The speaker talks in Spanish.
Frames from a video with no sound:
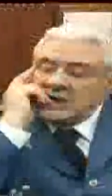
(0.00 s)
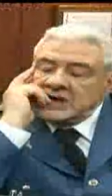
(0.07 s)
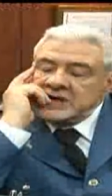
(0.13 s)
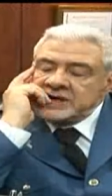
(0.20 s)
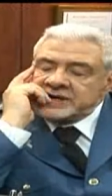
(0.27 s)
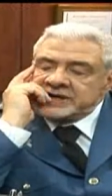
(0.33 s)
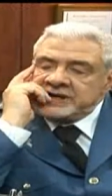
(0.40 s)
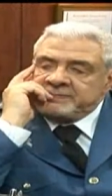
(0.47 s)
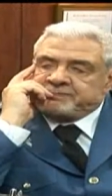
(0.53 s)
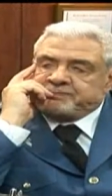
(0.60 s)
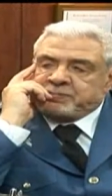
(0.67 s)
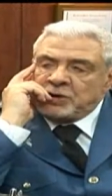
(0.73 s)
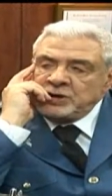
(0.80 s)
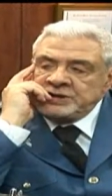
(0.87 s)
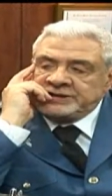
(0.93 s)

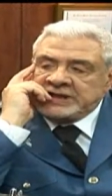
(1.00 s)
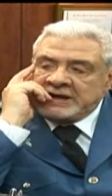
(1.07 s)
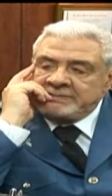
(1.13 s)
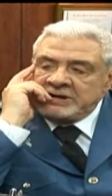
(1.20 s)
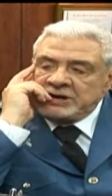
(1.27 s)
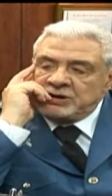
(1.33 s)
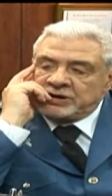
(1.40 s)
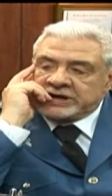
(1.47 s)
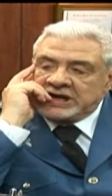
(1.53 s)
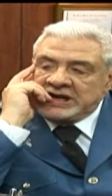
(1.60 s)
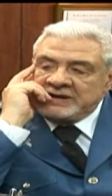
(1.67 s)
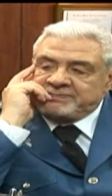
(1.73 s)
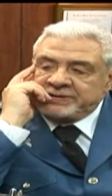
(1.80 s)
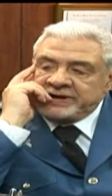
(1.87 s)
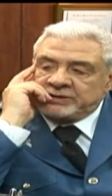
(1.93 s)
Respóndame lo que le
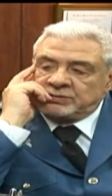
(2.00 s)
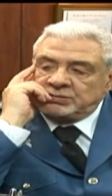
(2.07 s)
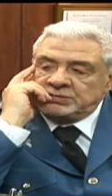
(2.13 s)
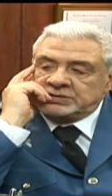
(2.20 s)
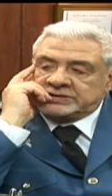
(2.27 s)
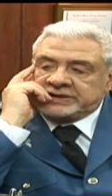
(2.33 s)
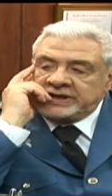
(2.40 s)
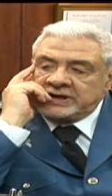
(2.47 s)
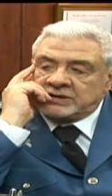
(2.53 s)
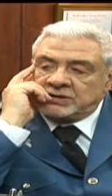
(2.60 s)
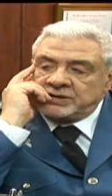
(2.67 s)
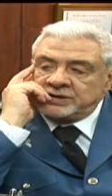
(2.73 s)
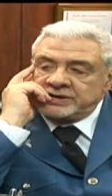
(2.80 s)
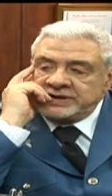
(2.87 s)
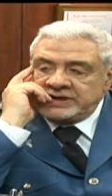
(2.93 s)
pregunté,
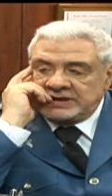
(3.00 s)
coronel.